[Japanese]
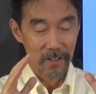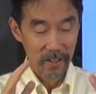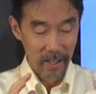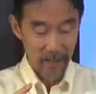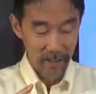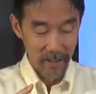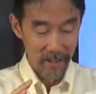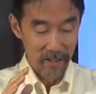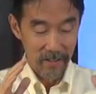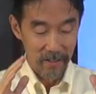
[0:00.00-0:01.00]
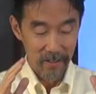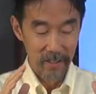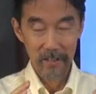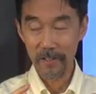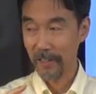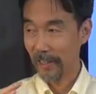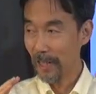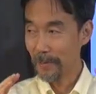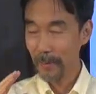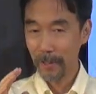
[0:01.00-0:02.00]
視点に近づい
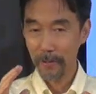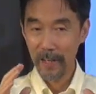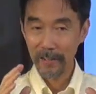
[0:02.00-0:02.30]
て神様